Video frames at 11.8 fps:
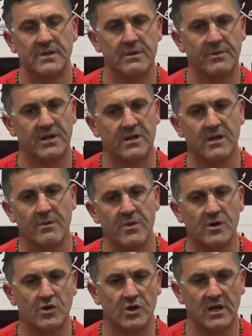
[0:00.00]
le partite che
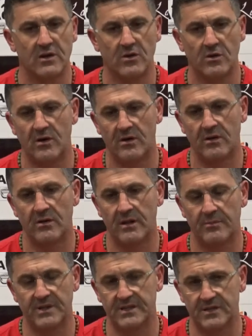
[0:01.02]
abbiamo giocato
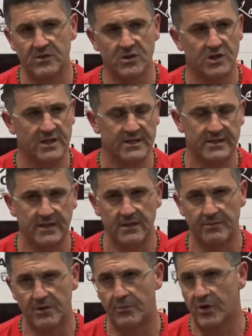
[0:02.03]
la prestazione c'era
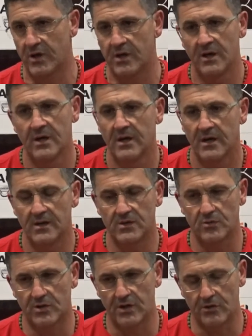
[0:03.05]
stata, però poi il
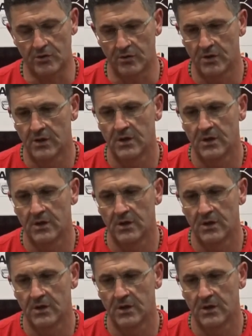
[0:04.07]
risultato no.